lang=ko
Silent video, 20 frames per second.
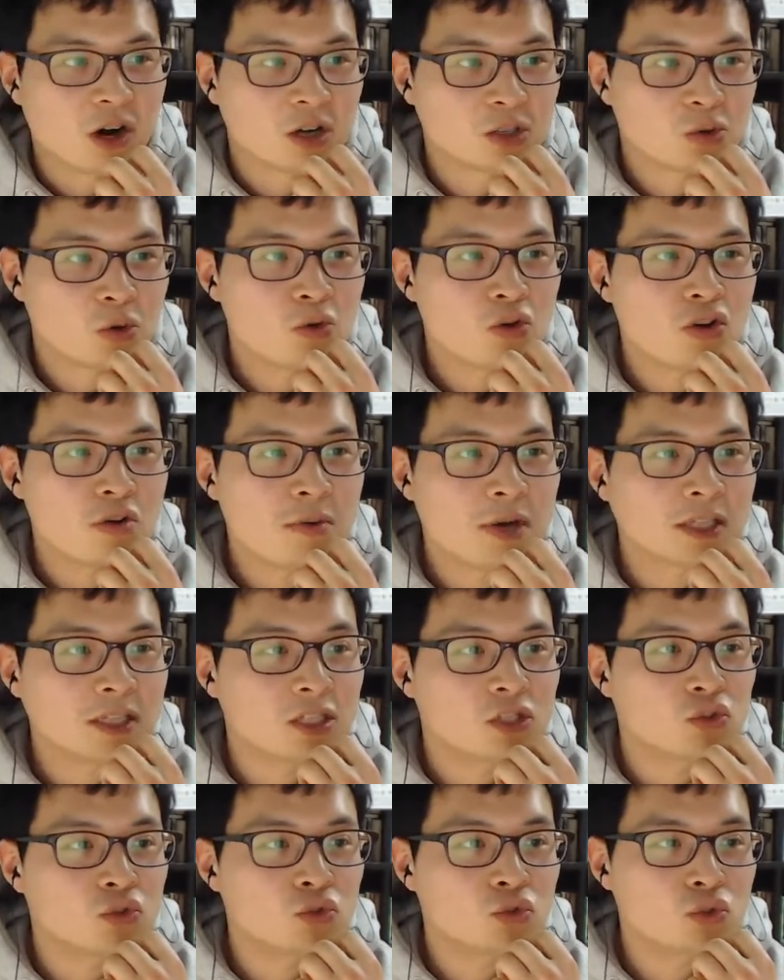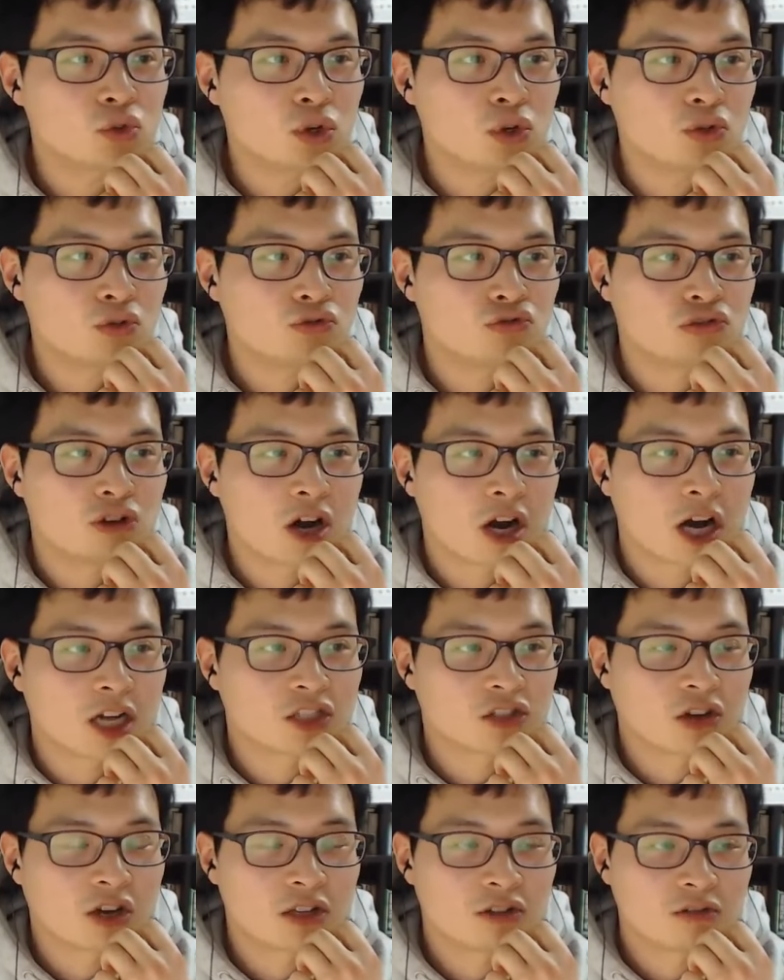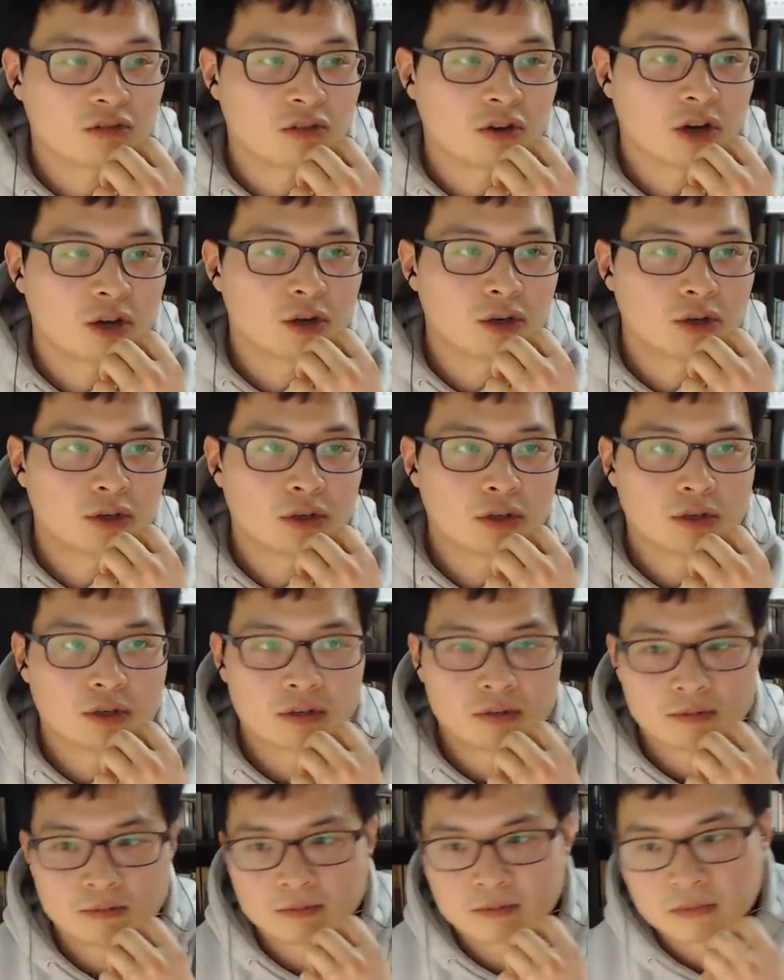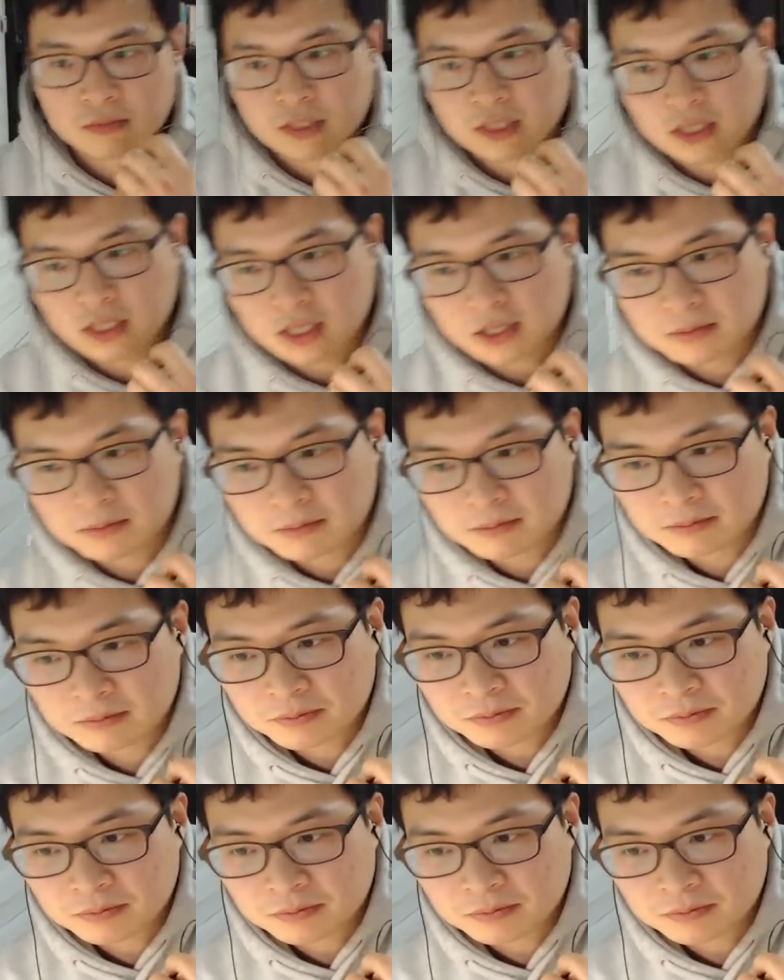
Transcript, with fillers: 어, 송금할 때 수수료는 누가 가져가는 건가요? 자, 아,